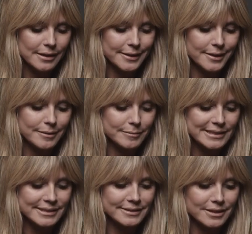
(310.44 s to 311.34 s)
было трудно
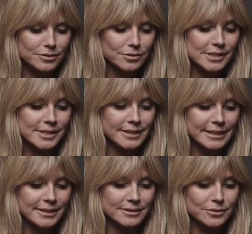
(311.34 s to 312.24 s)
не вмешиваться.
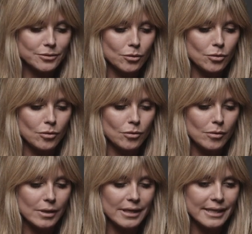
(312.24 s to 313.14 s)

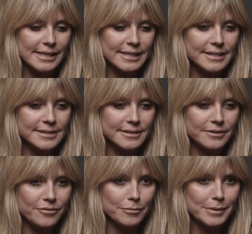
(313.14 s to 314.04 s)
Обычно я та еще